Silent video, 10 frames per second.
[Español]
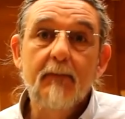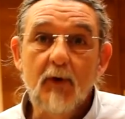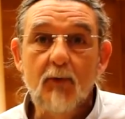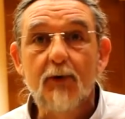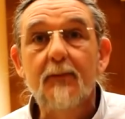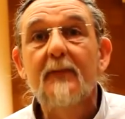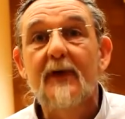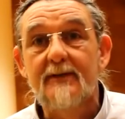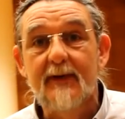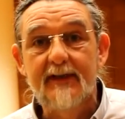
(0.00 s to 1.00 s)
Pero bueno,
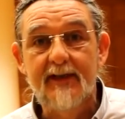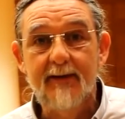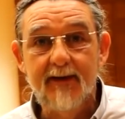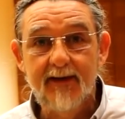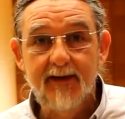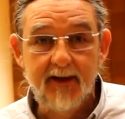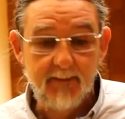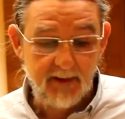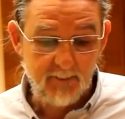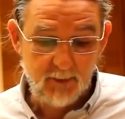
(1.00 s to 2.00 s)
las semanas que viene, que viene